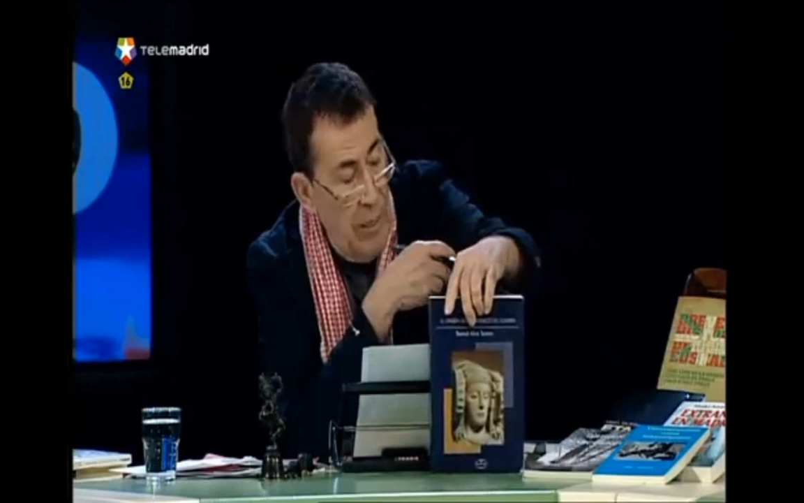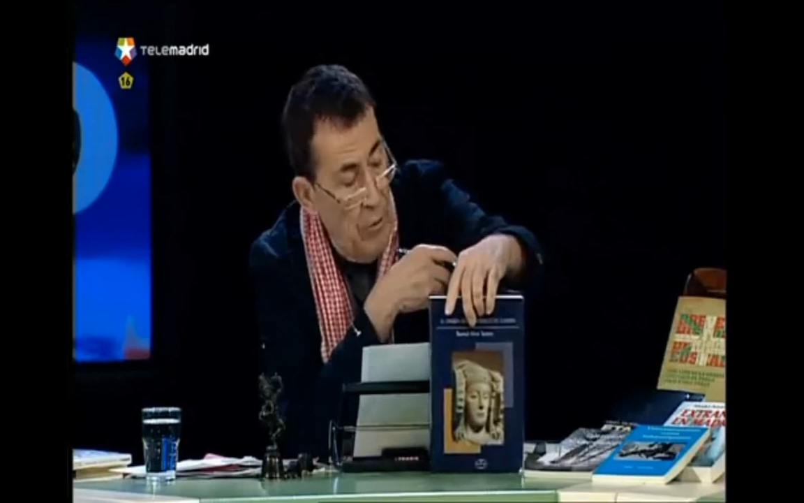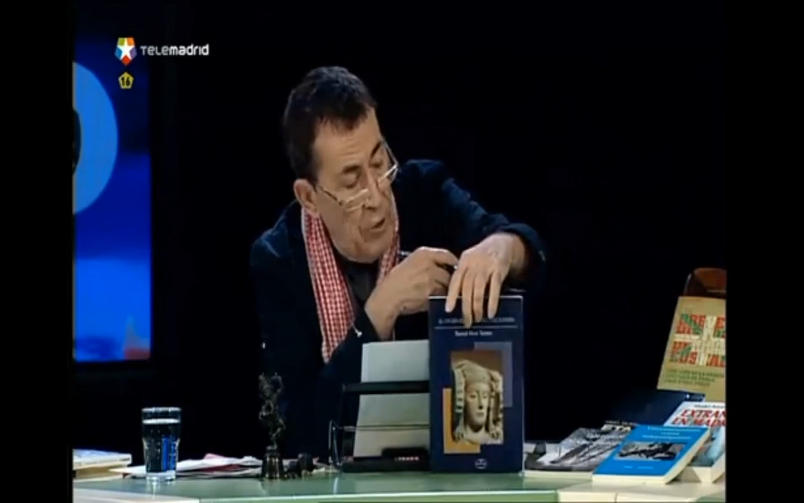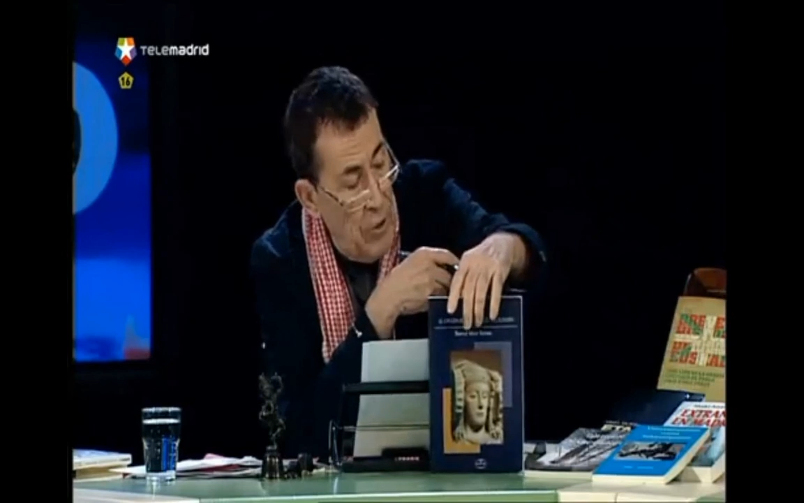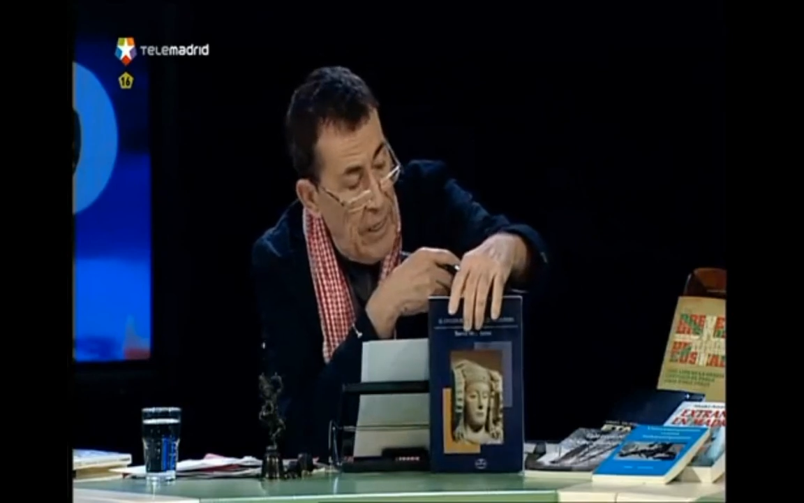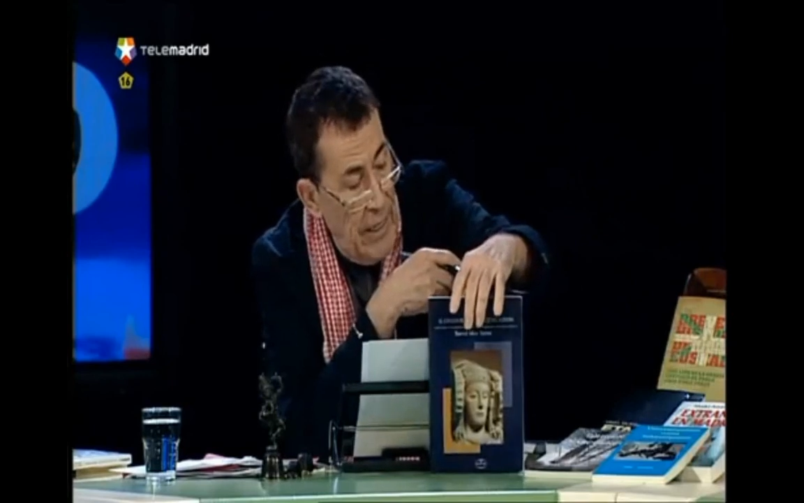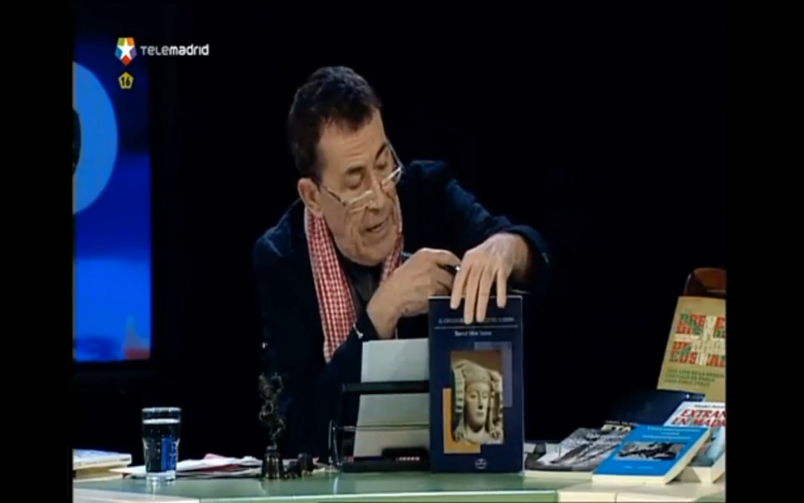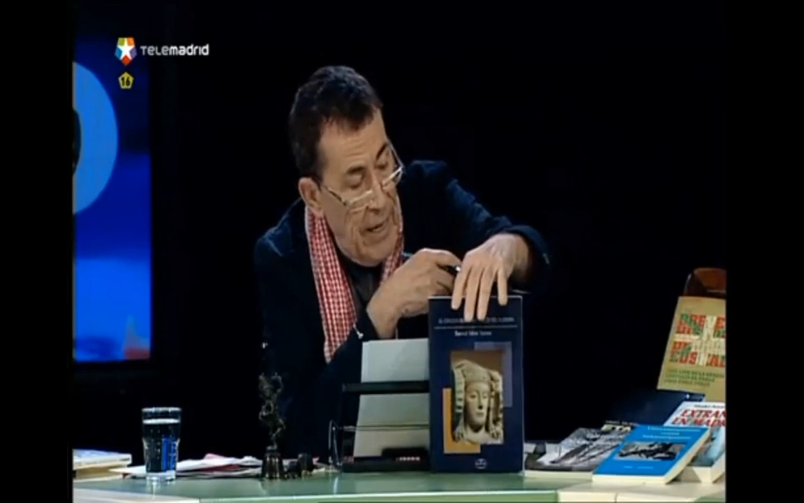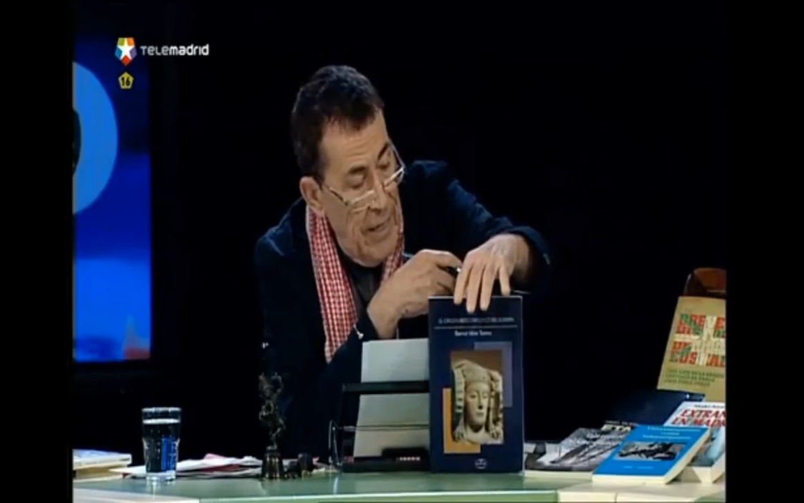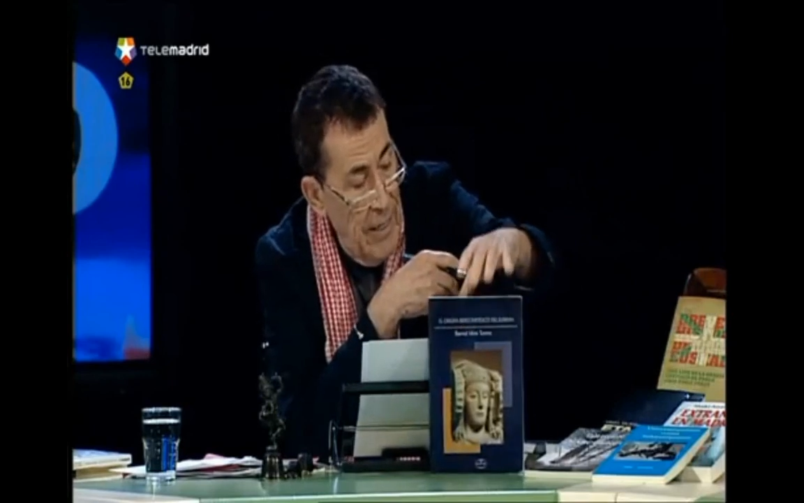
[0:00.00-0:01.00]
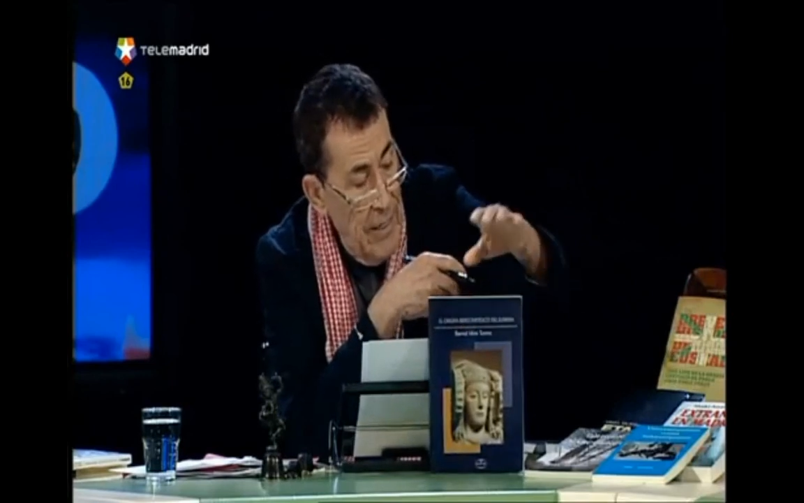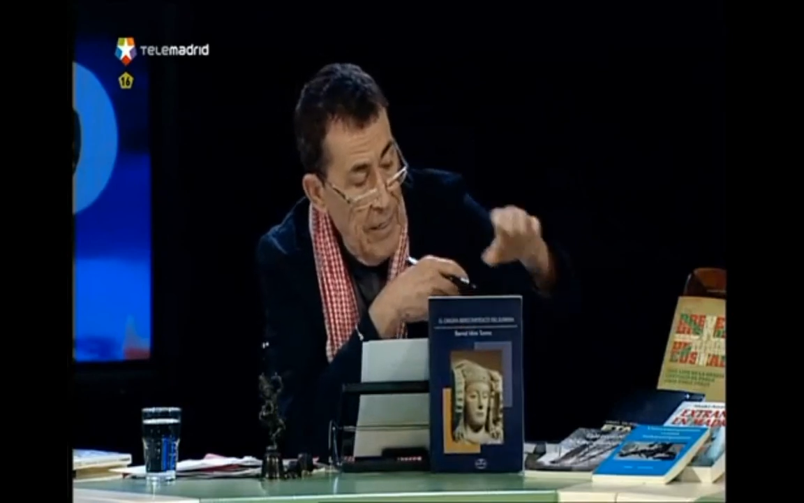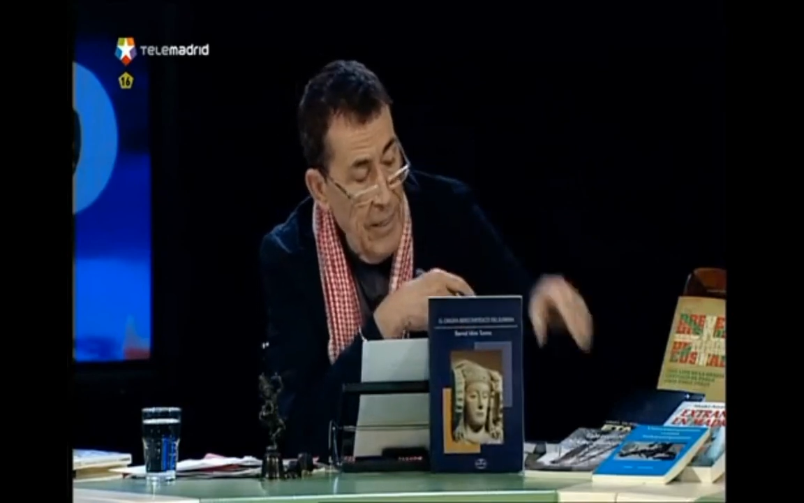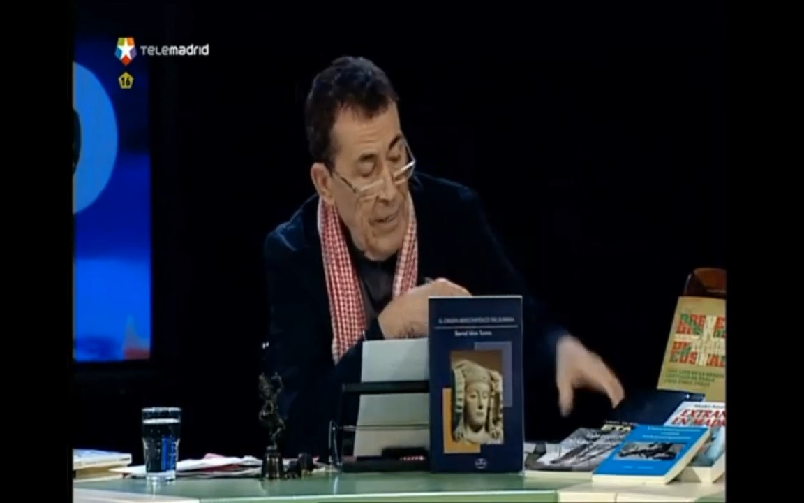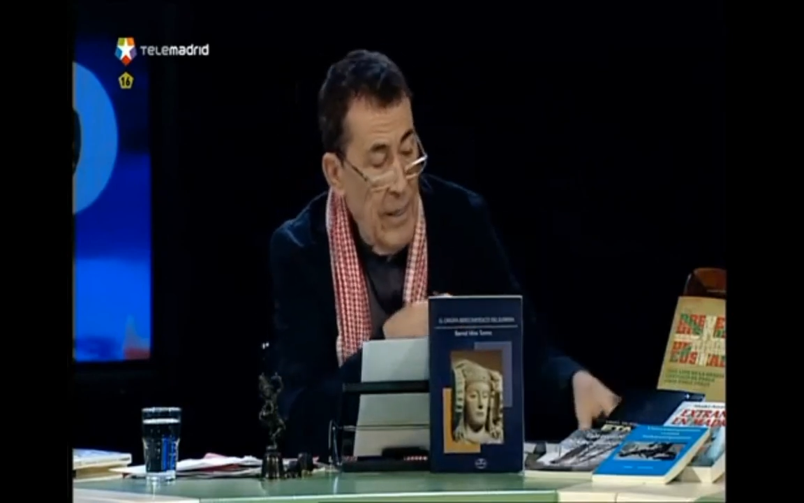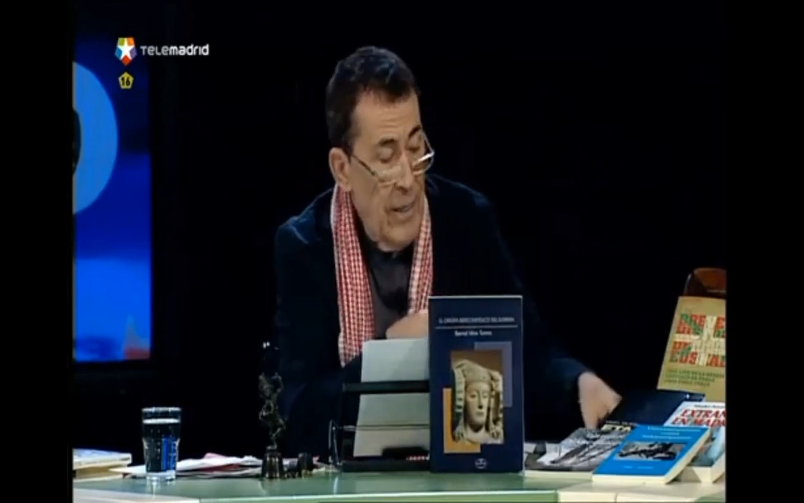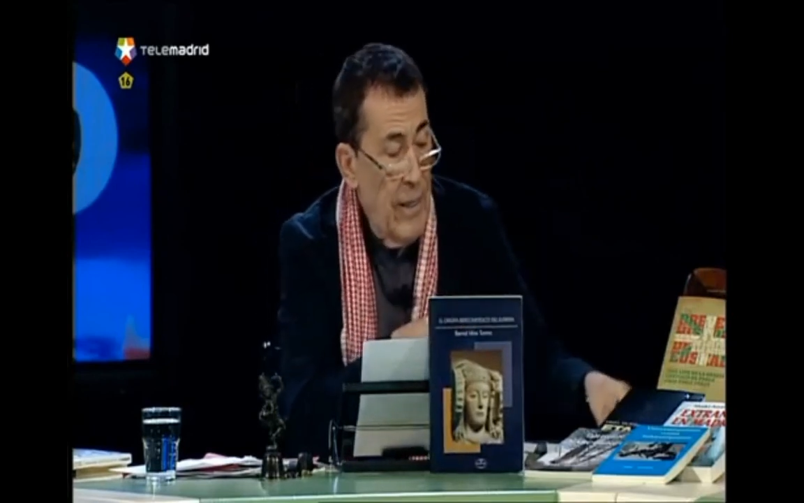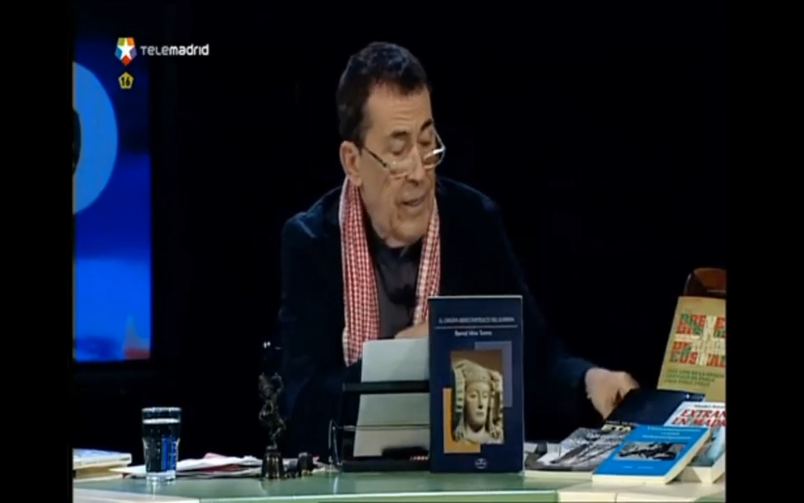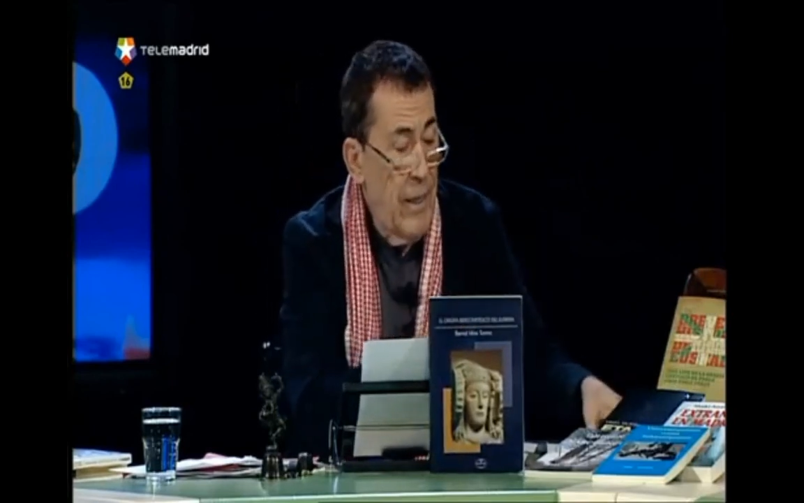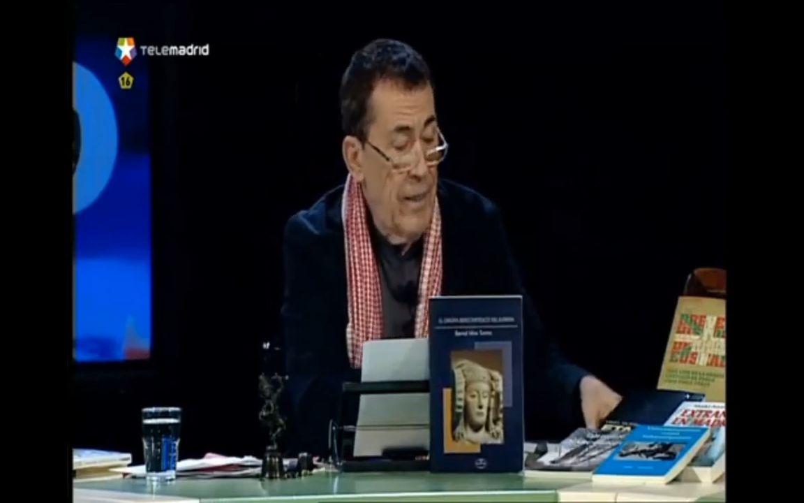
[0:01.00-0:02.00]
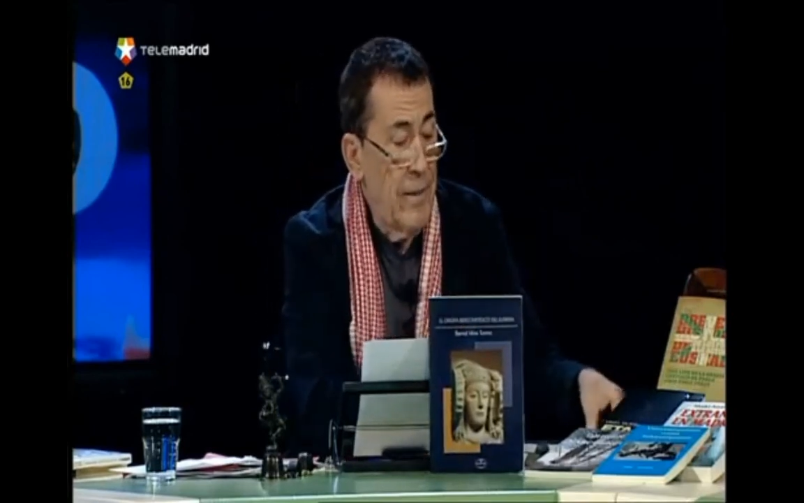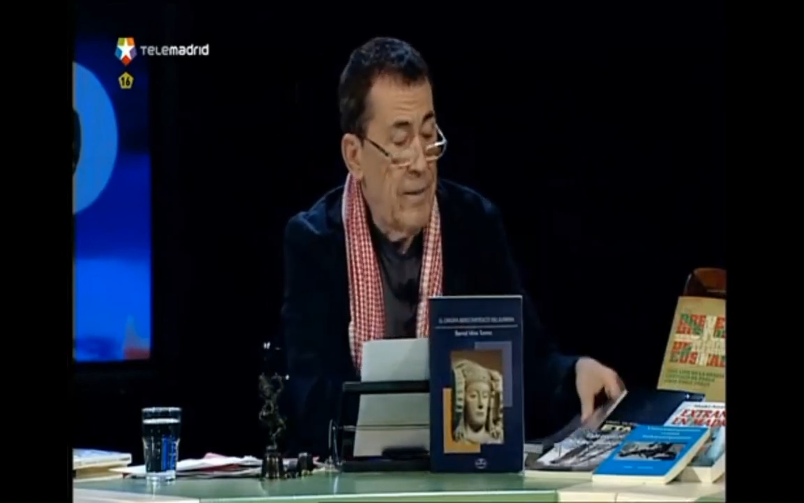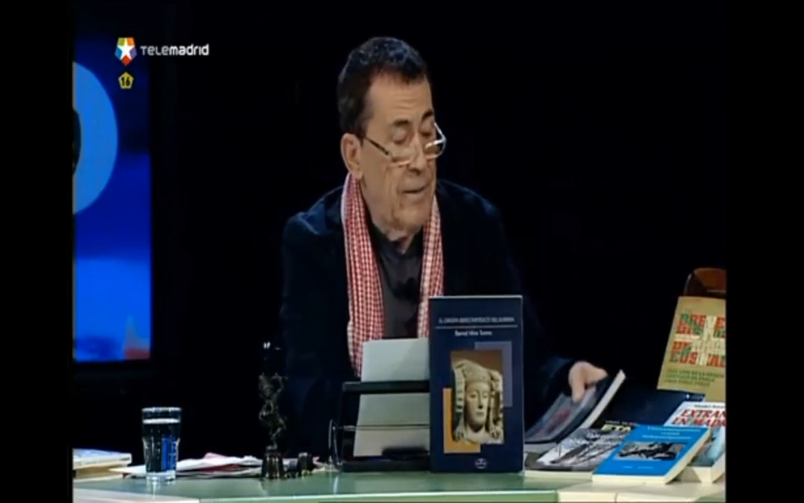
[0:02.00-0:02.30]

euskera y